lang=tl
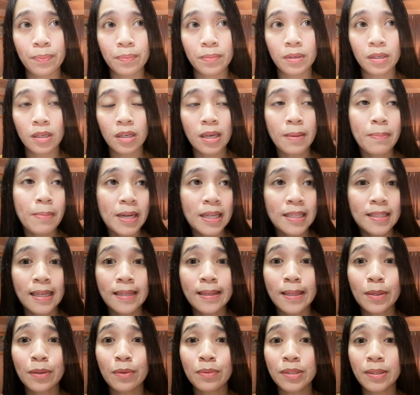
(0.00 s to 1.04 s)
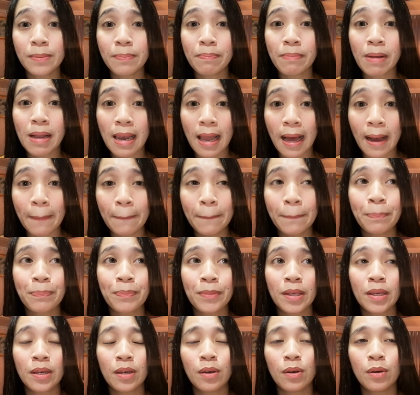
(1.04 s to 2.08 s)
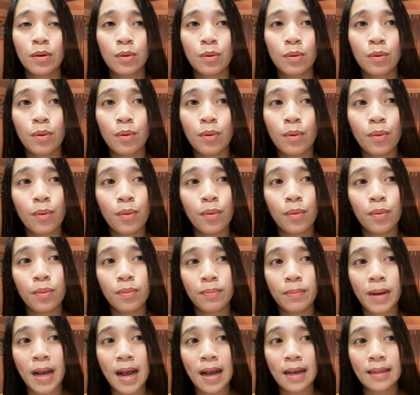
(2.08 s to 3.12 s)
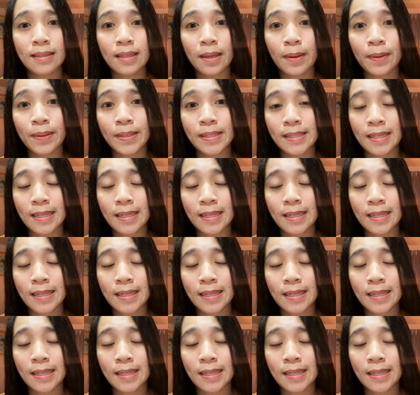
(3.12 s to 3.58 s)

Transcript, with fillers: Yung iba nagtatanong din pala, kung makakatawag